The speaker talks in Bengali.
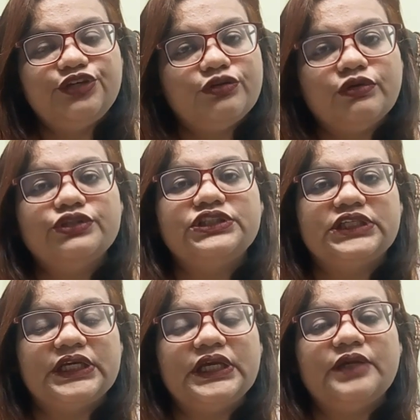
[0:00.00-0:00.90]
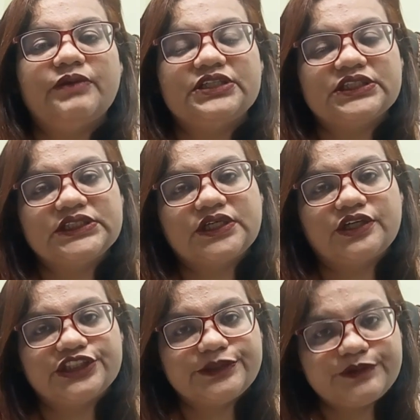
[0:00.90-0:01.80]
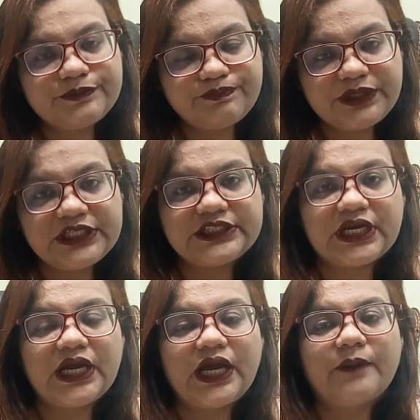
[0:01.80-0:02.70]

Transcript: নিয়ম হচ্ছে ইমার্জেন্সি কন্ট্রাসেপটিভ পিলটা